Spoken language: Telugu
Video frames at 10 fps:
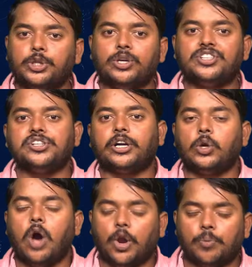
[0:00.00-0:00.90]
నిధులు
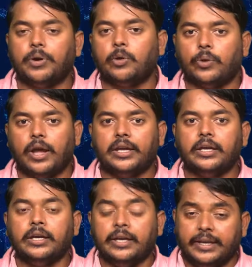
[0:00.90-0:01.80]
ఇచ్చినట్లు ఆరోపణలు ఉన్నాయి
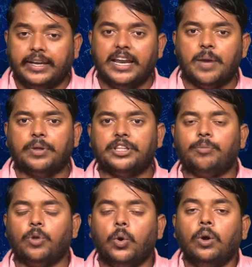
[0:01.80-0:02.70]
ఈ
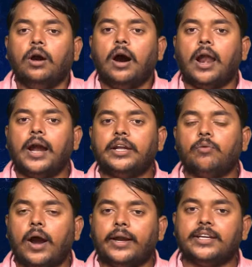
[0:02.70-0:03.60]
నేపథ్యంలో అలాంటి
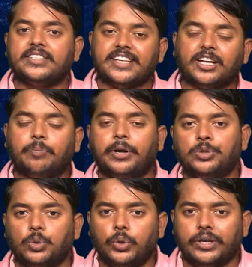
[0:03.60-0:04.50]
వాటికి చెక్
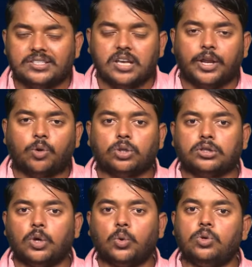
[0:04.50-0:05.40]
పెడుతూ ఈసారి
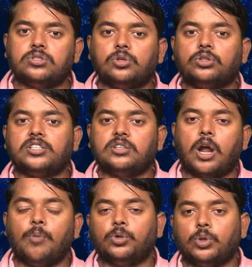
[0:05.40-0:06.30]
కొత్త రూల్స్ను
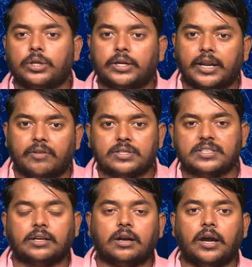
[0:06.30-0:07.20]
తీసుకురాబోతోందట
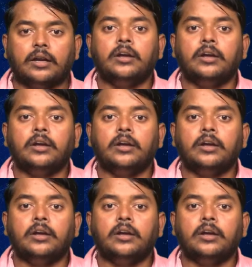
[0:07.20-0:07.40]
రేవంత్ సర్కార్